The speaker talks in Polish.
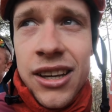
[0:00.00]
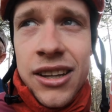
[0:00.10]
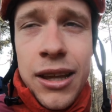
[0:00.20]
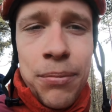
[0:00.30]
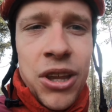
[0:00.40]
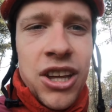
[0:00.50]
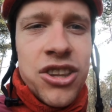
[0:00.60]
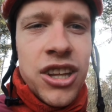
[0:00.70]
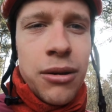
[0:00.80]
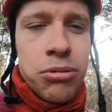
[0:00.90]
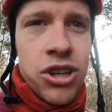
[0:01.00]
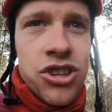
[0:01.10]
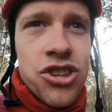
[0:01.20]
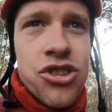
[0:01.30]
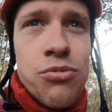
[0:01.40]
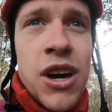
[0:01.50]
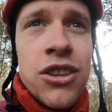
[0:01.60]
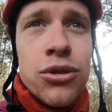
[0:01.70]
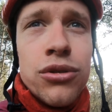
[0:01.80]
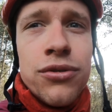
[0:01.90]
depnięcie na 50
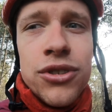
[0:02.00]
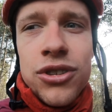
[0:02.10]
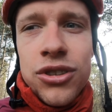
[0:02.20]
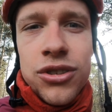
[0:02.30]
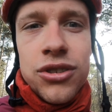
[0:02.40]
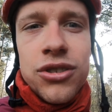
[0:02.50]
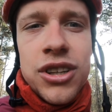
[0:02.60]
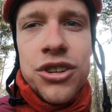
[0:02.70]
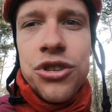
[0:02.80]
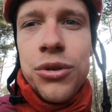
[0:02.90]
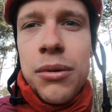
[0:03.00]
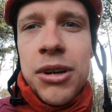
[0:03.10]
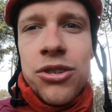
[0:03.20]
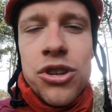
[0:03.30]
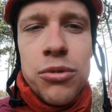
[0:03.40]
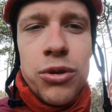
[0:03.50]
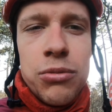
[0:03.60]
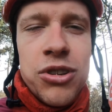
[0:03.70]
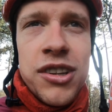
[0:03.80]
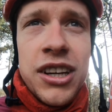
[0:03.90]
metrów, no to, to traciłem, jakoś nie mogłem
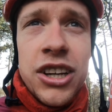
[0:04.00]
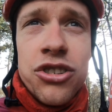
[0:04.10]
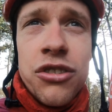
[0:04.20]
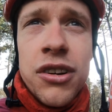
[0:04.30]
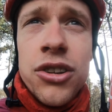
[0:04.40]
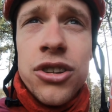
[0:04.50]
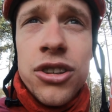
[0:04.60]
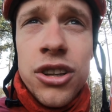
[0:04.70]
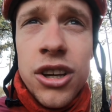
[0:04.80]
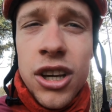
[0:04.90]
się zaangażować i